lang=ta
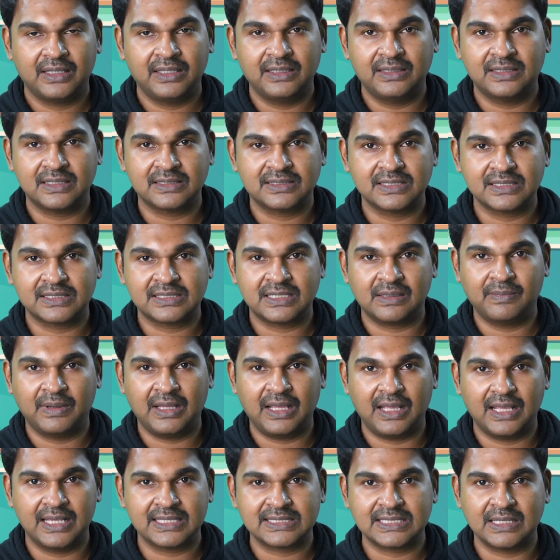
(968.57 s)
இந்த சிஸ்டமை
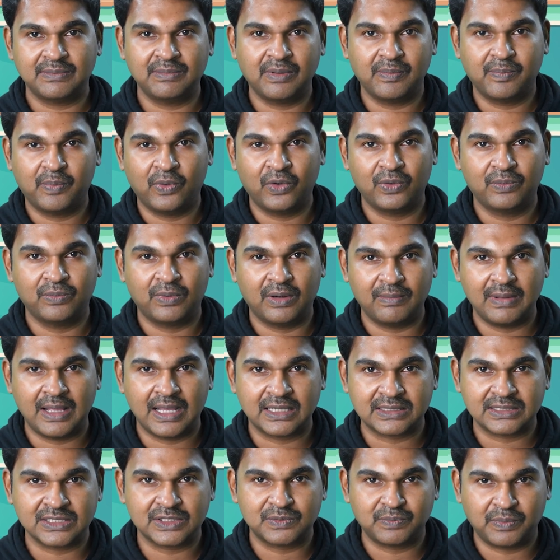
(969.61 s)
எஸ்எம்பி போர்ட் மூலமாக
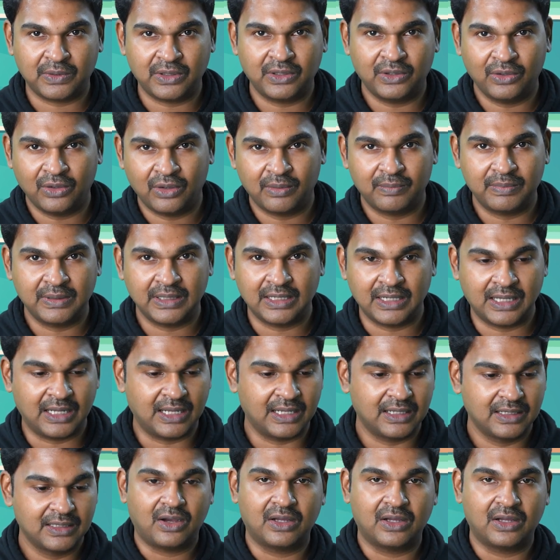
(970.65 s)
ஆக்சஸ் பண்ணணும் அப்படின்னா